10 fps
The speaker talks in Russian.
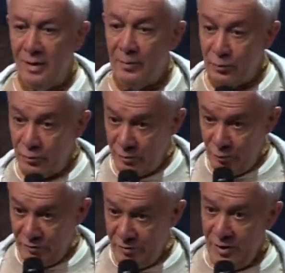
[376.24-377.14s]
А Пучок
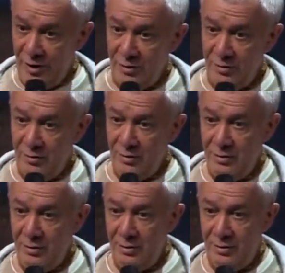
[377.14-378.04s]
ему отвечает,
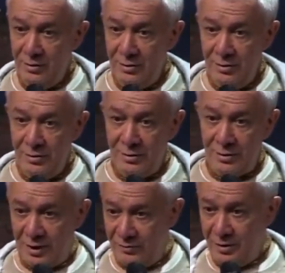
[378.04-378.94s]

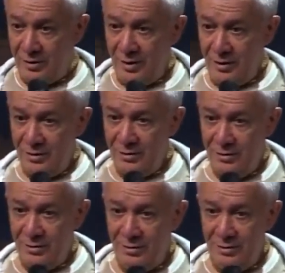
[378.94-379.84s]
ты разве не знаешь?
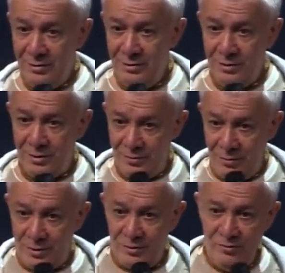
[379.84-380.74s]
Ты же
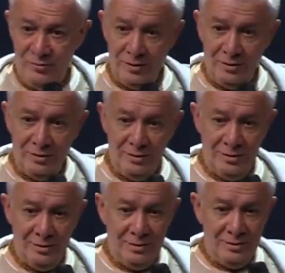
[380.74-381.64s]
только что увидел.
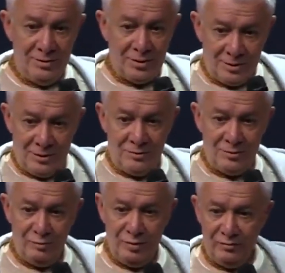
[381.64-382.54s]
Сейчас
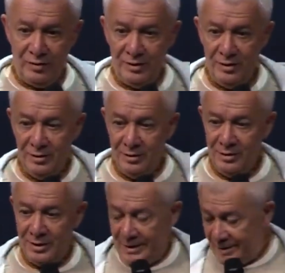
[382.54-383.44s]
начнется битва.
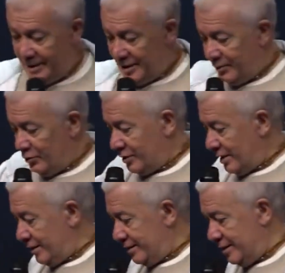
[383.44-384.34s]
И здесь придет
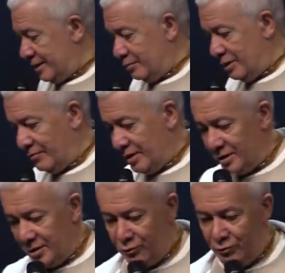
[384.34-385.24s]
колесница
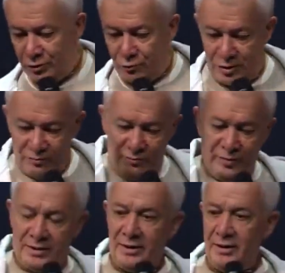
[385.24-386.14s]
боевая Арджуны, тут живого
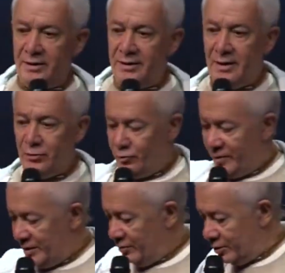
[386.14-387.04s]
места не останется, тут
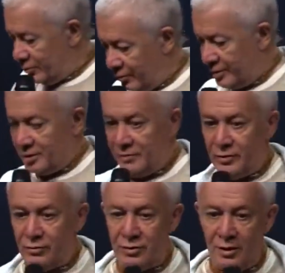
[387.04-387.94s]
погибнет столько
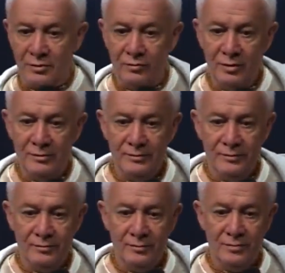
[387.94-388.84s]
живых существ.
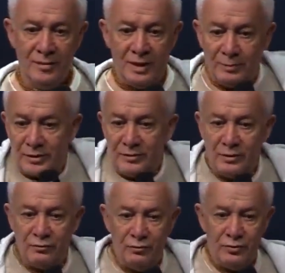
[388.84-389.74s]
Я
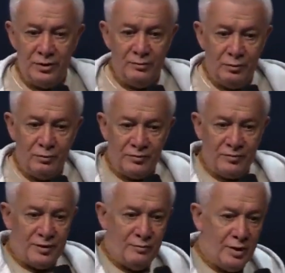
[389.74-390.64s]
спасаю свою жизнь, бегу
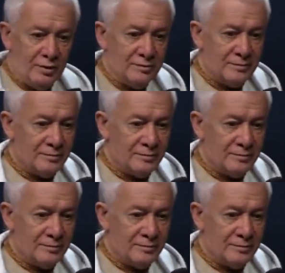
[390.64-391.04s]
своей семье.